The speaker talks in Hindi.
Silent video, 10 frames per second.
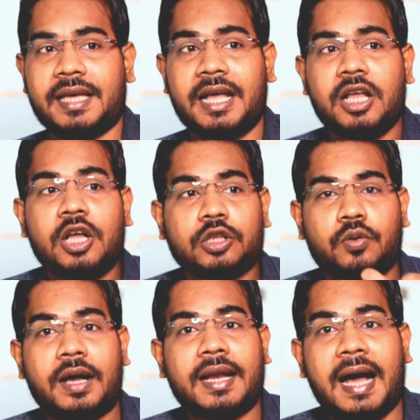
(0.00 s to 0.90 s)
ही है
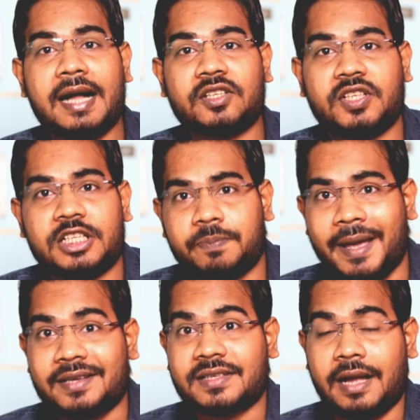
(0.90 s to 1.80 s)
तो अगर आज
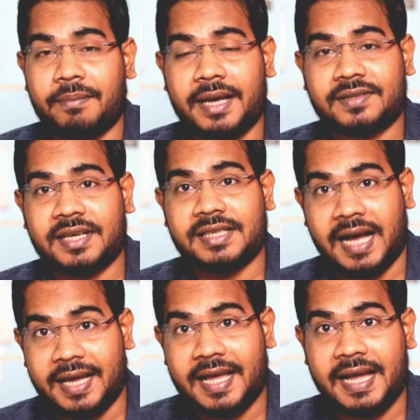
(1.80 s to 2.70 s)
डिस्पैच का मैसेज
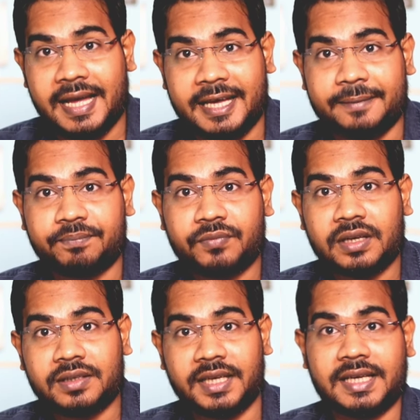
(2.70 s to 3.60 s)
आया है
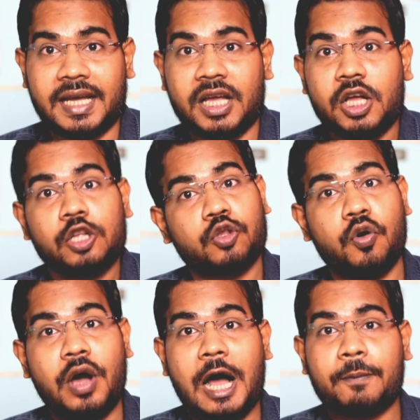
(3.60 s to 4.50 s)
ठीक है
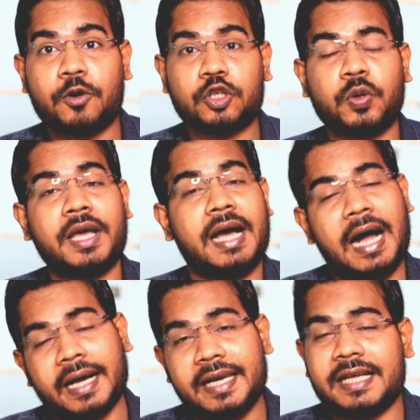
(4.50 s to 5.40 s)
तो आपको जो है
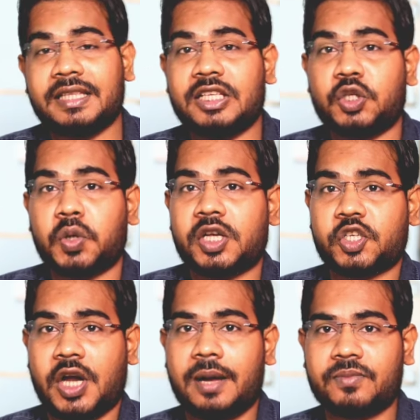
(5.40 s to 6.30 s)
अगले दिन जो है
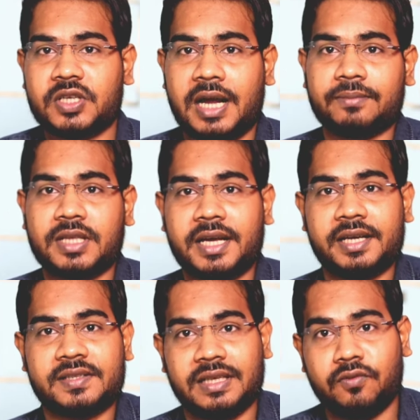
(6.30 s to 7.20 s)
शाम शाम तक
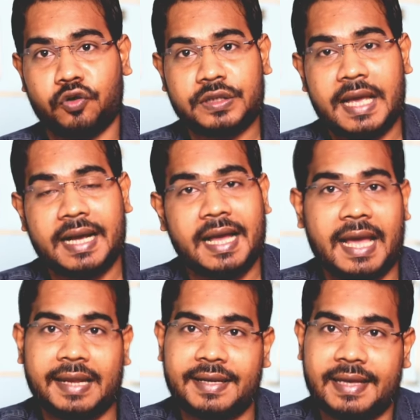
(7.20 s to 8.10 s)
रिसीव हो जाएगा
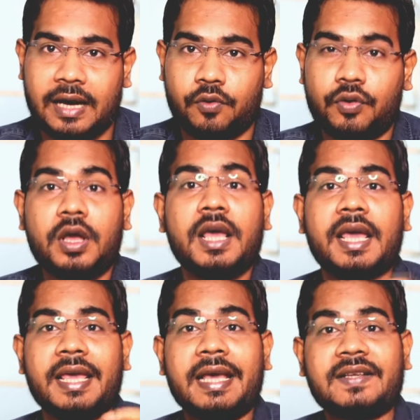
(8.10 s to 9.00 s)
एनी हाउ
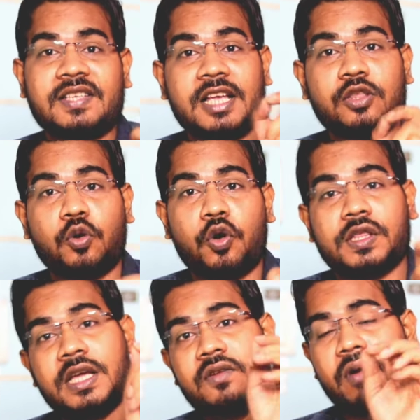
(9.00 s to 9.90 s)
एक से दो
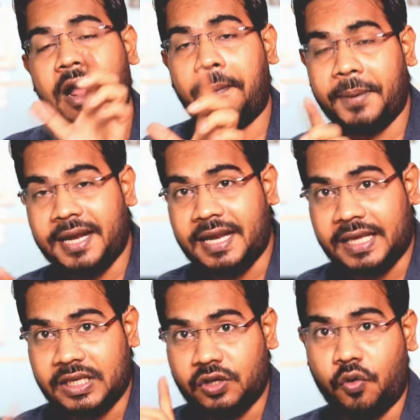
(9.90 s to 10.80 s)
दिन वहां पे
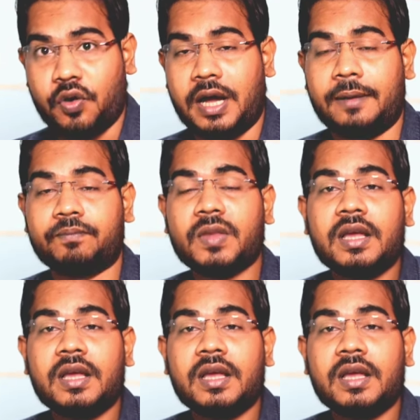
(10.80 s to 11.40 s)
नहीं होगा